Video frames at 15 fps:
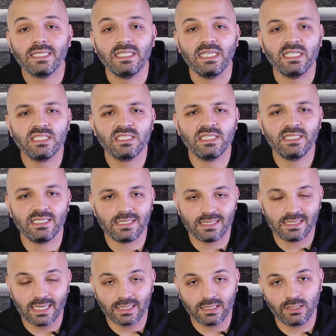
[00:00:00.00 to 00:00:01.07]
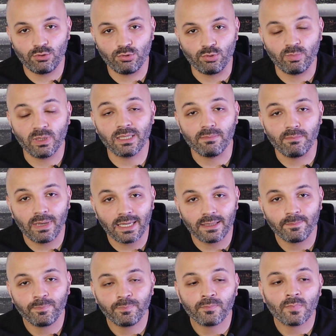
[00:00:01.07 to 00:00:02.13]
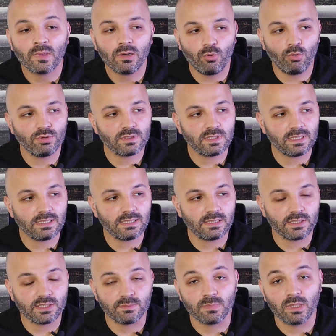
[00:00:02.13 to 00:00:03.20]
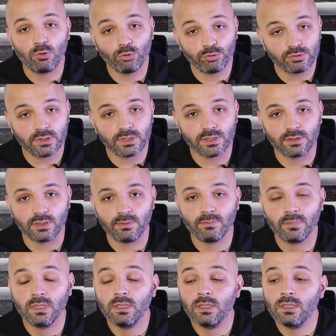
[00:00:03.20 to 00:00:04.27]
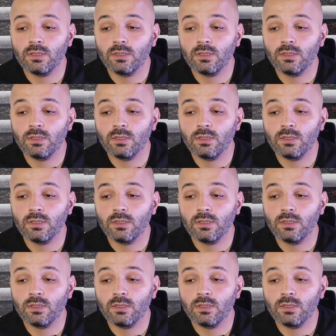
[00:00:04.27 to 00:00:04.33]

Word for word: Gençliğinizden gidiyor. Bakın ben 18 yaşımla 30 yaşındayım.